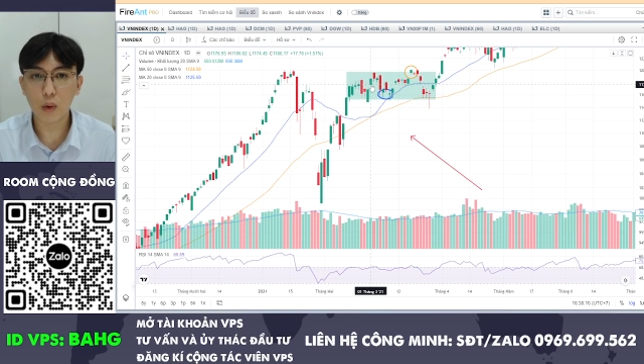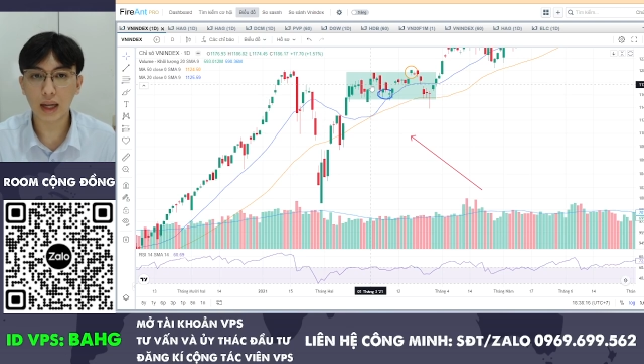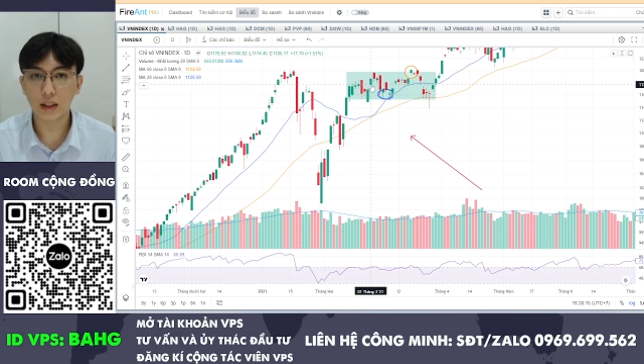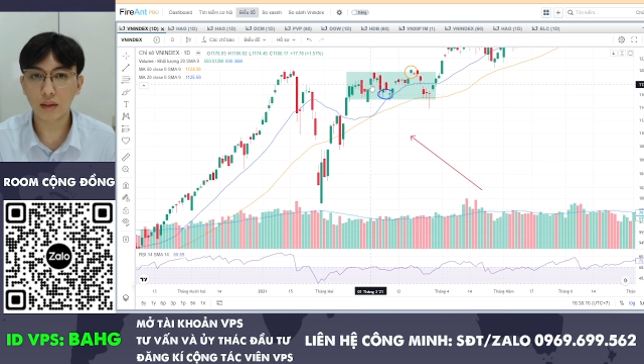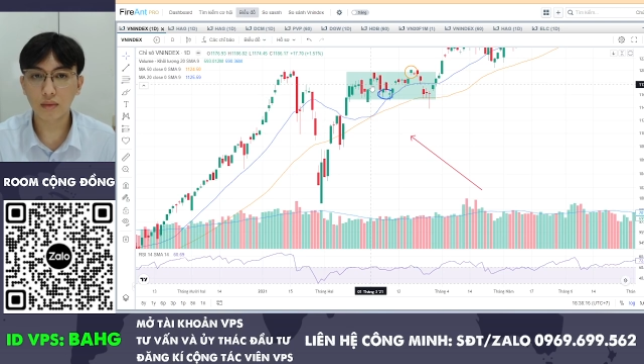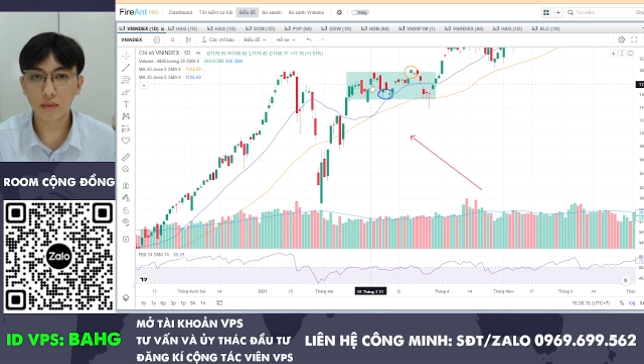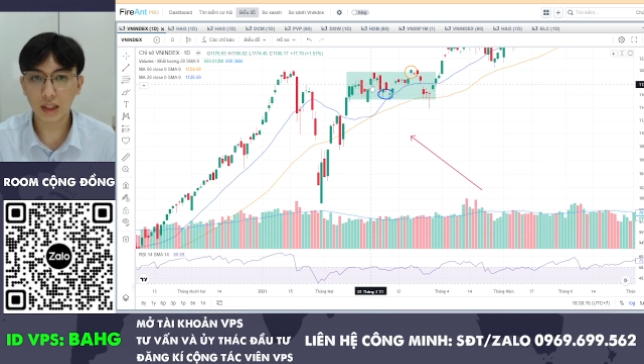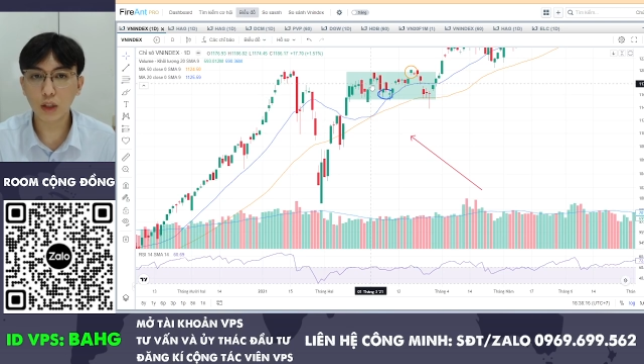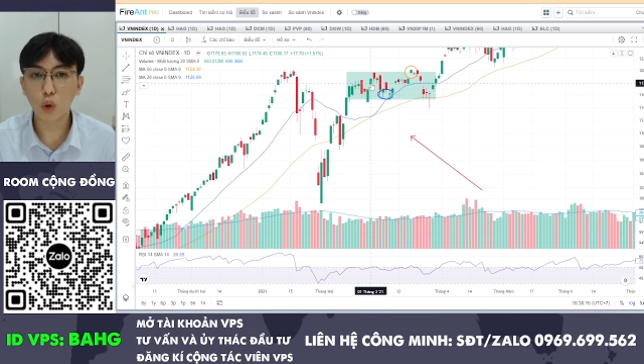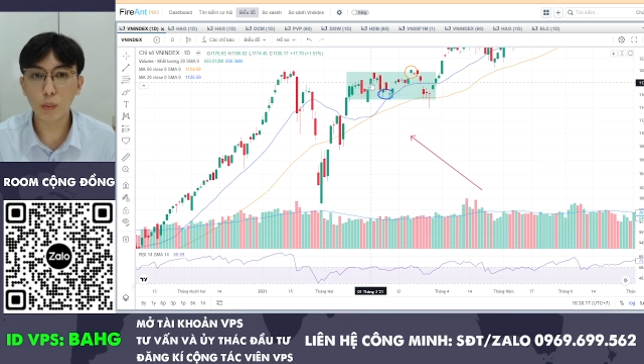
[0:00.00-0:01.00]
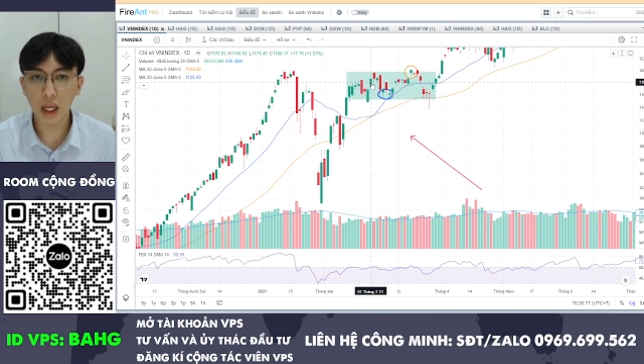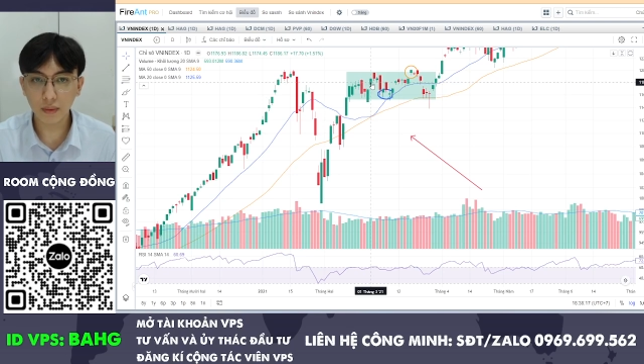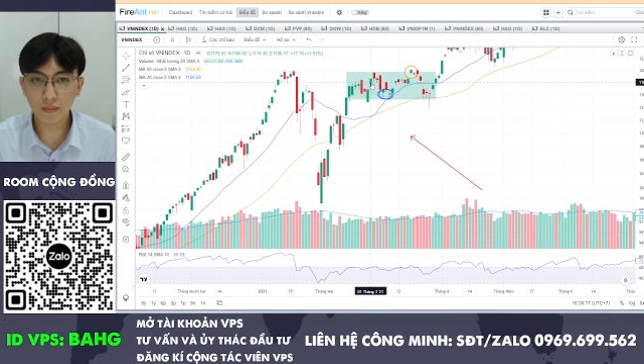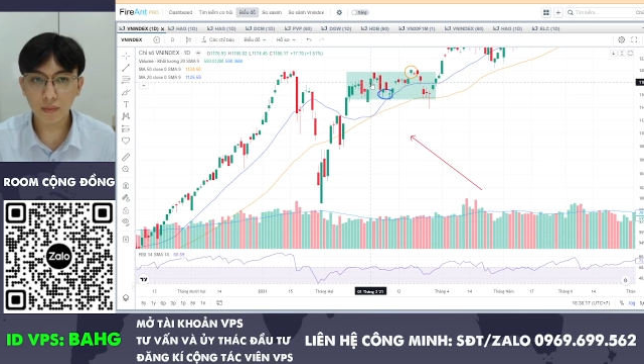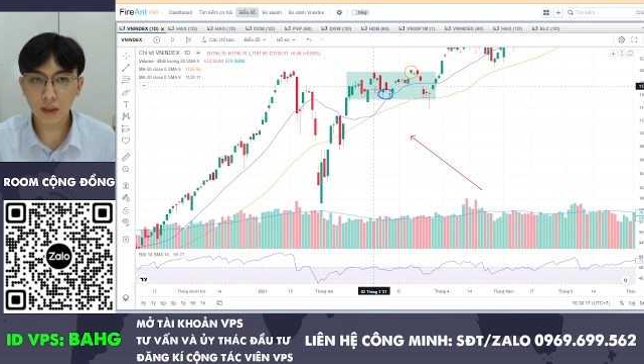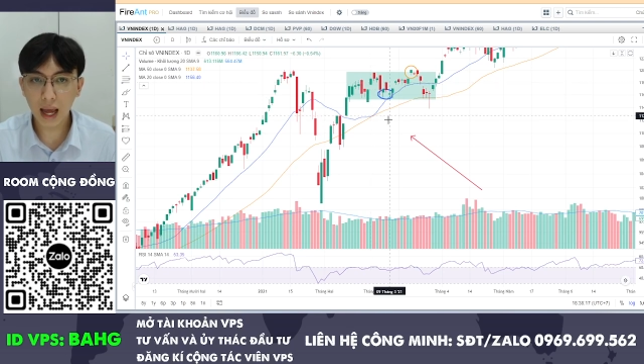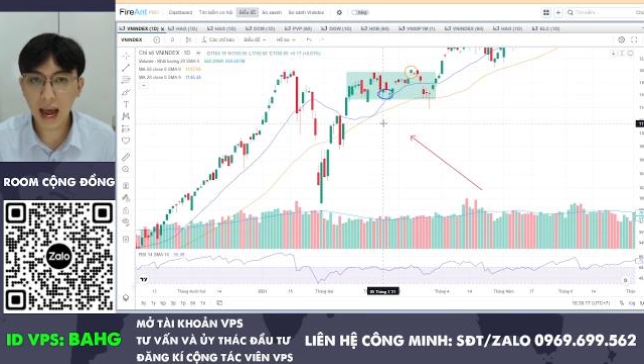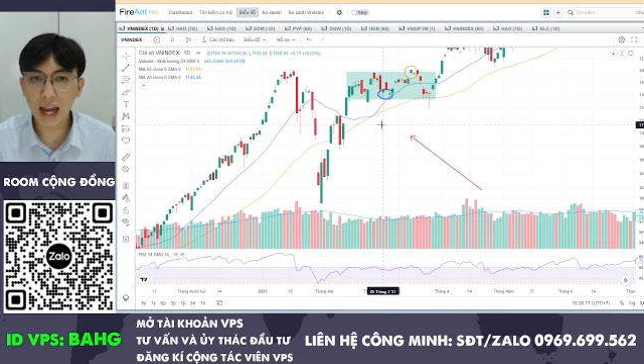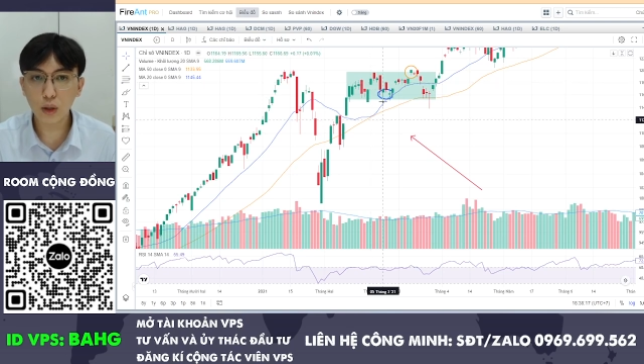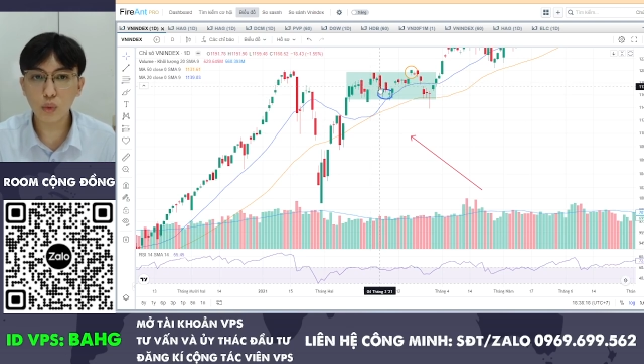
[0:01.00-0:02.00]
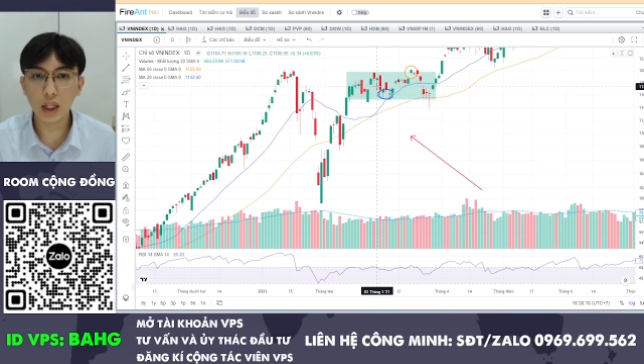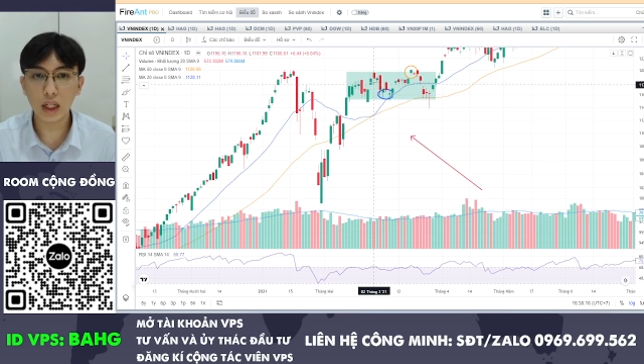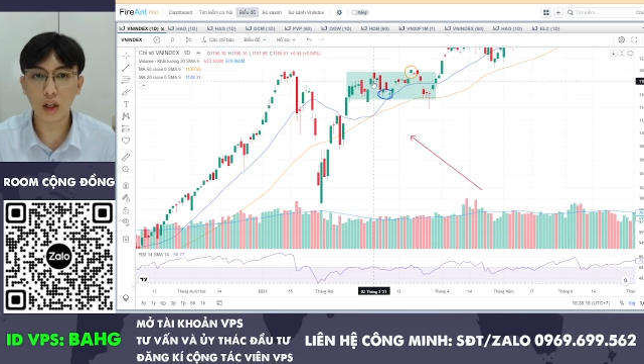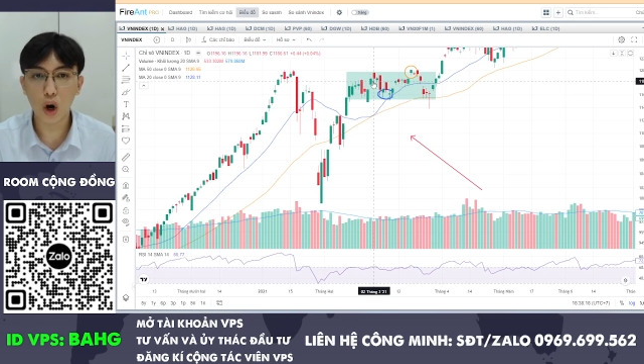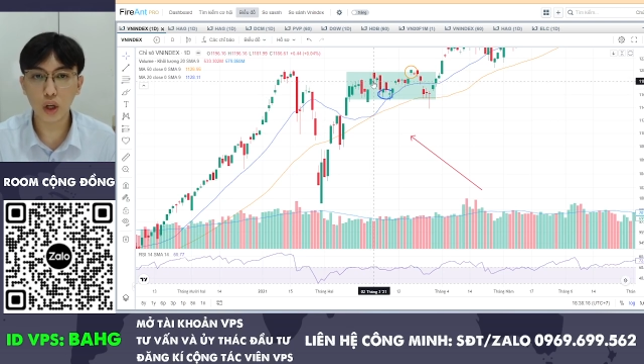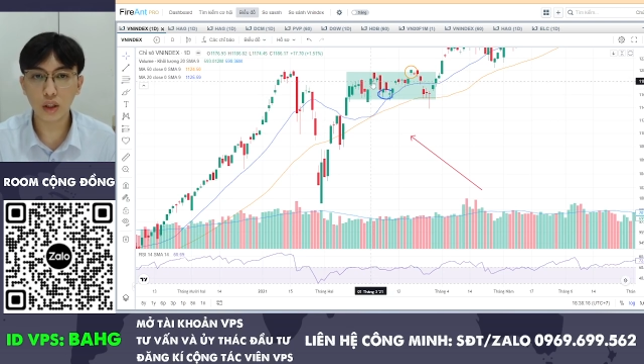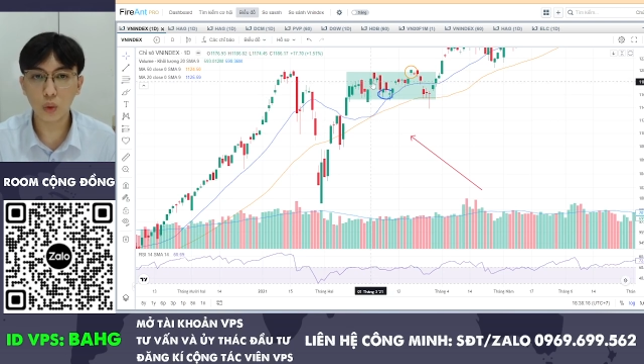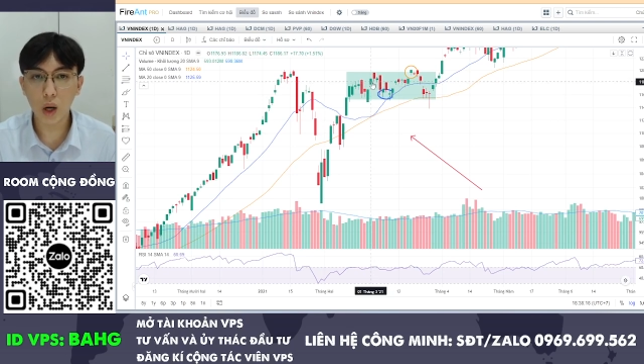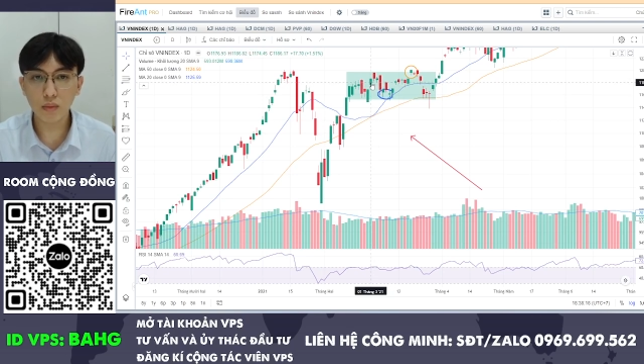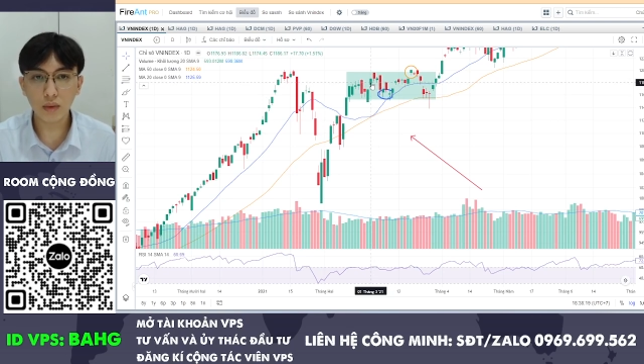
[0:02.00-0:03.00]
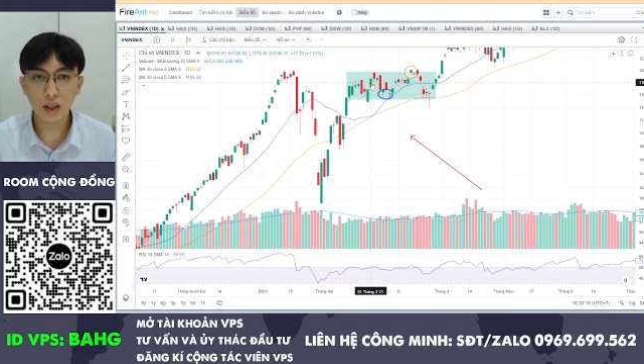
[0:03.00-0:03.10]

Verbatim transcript: quản tăng đột biến. Ai cũng nghĩ là ngon, đúng không?